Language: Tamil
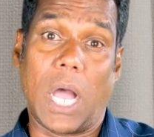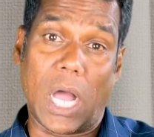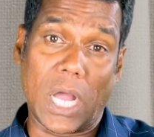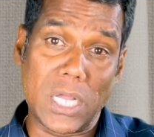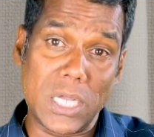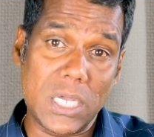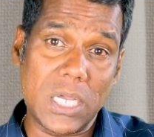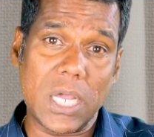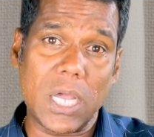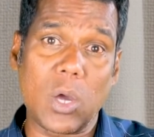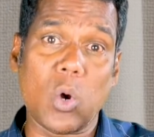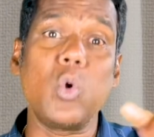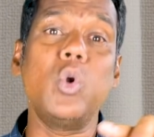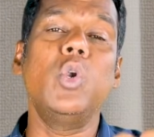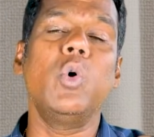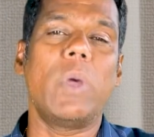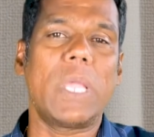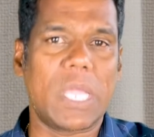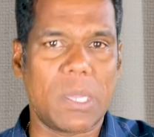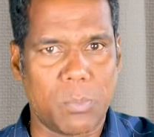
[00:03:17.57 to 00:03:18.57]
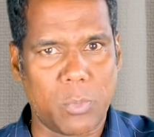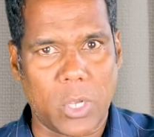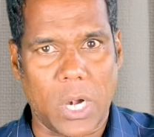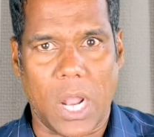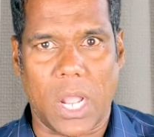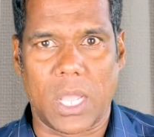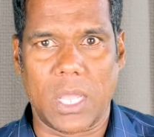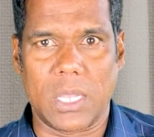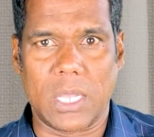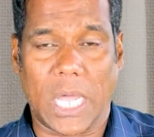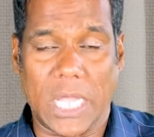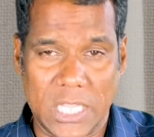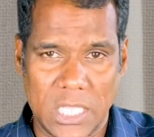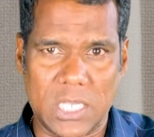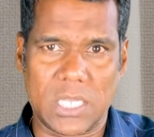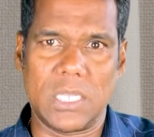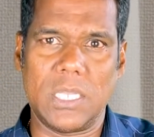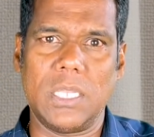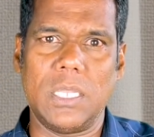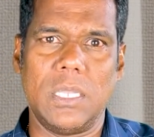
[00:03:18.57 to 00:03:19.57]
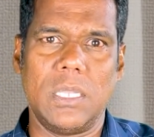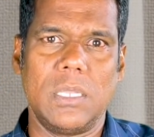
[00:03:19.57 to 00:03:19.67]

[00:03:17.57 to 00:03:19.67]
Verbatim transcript: அங்கே குண்டு வைக்க போறாங்க அதுக்கு